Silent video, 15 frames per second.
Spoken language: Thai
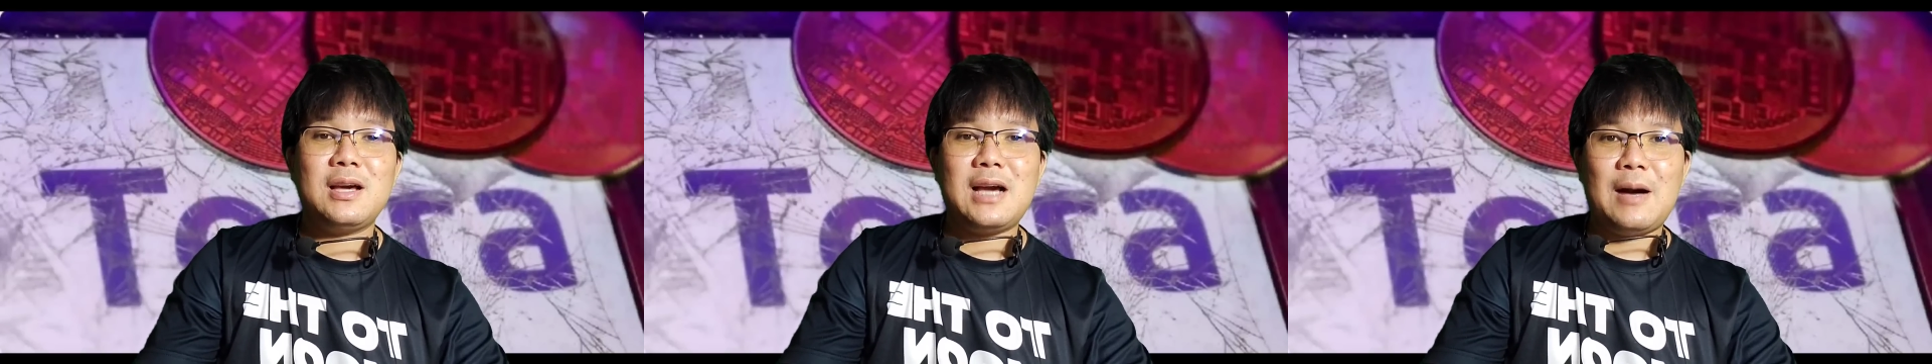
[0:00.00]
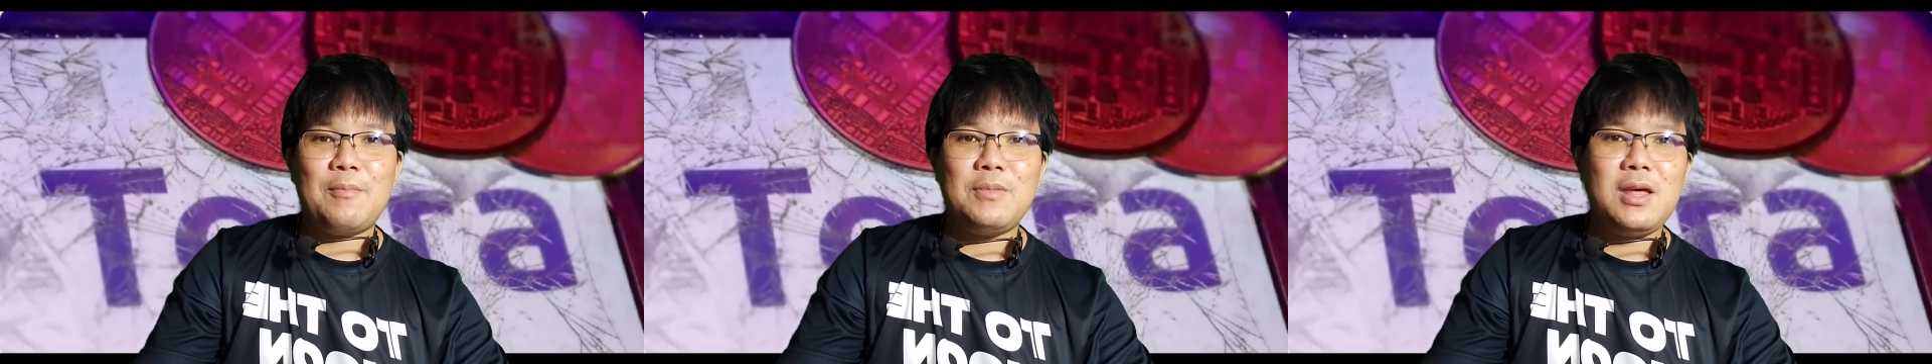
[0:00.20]

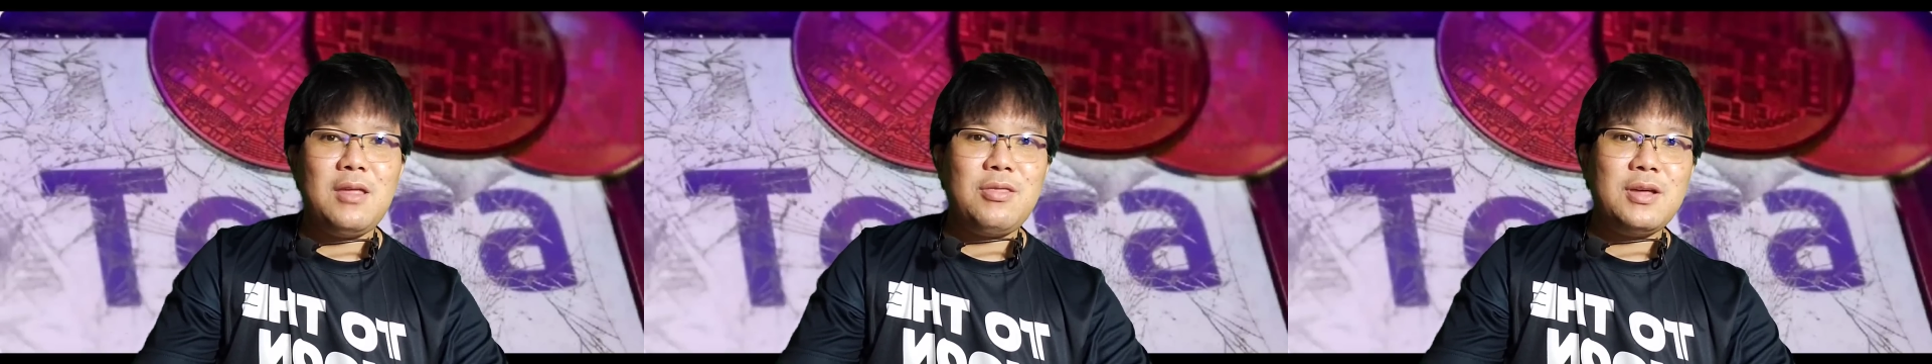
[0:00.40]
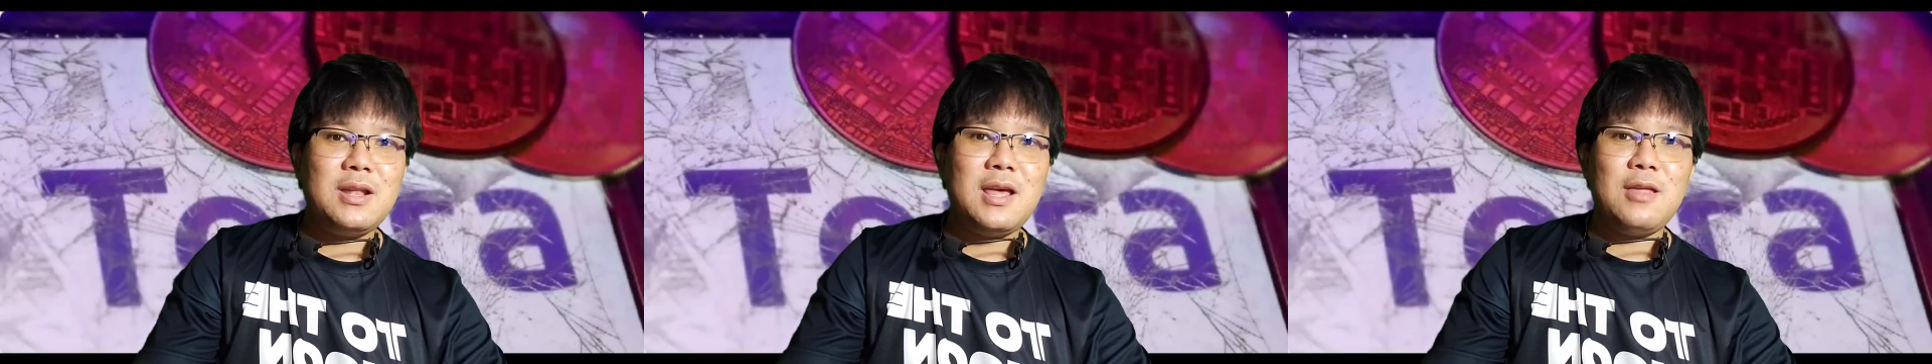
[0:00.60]
กับทฤ
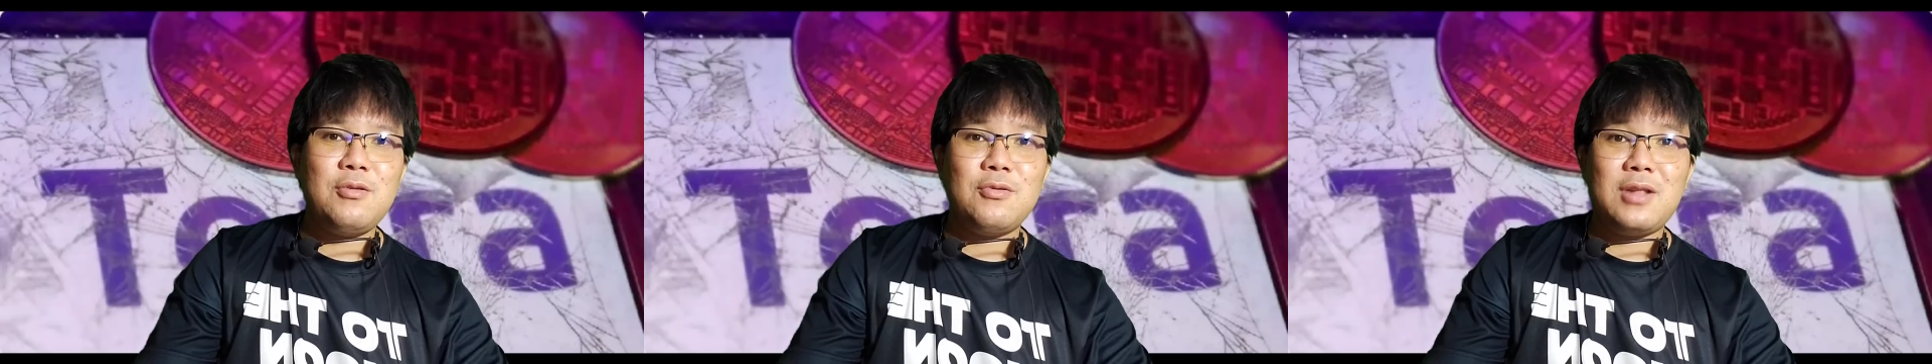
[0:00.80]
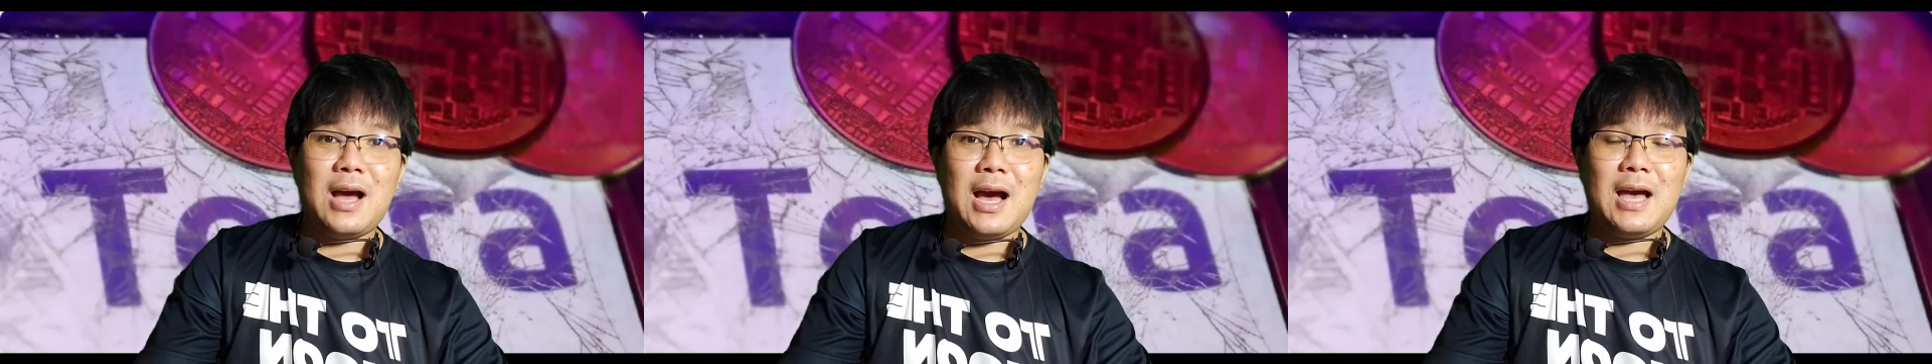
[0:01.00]
ษฎี
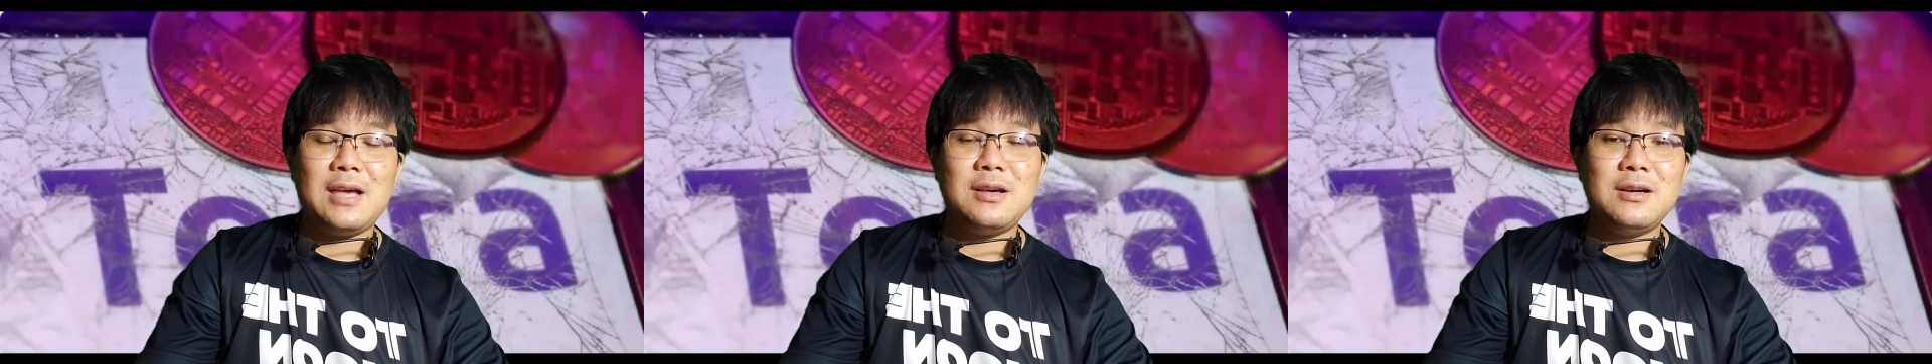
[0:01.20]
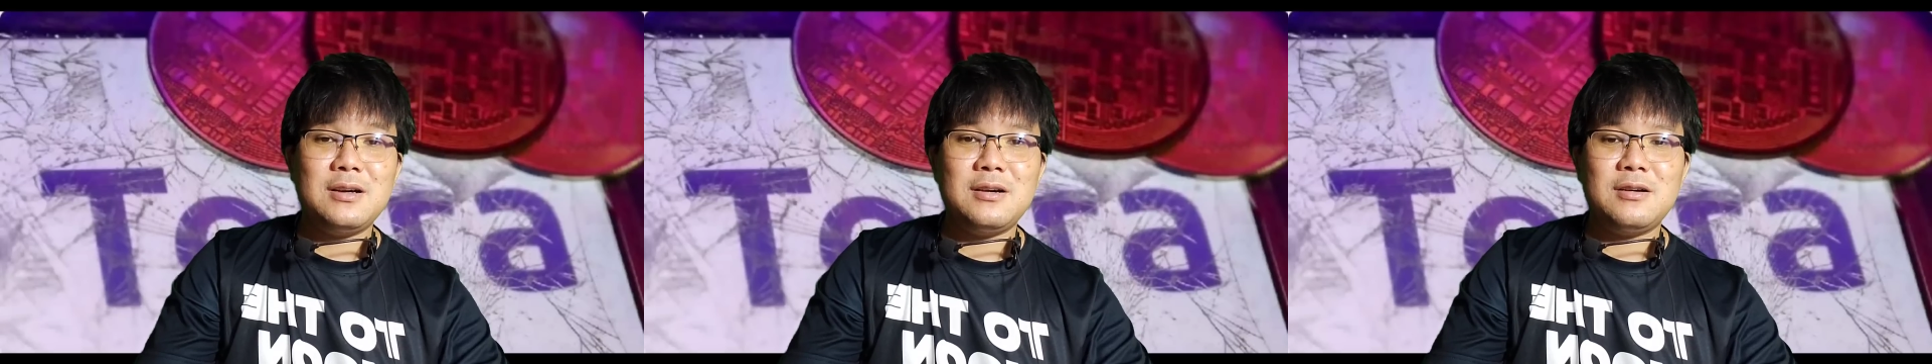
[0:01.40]
สุดท้าย
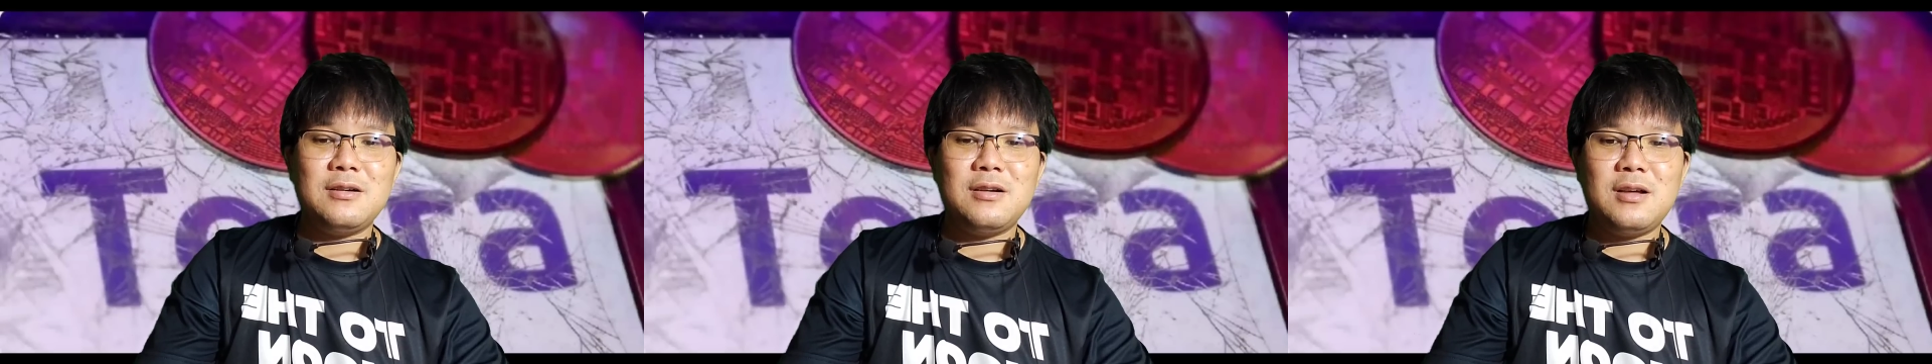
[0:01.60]
คือ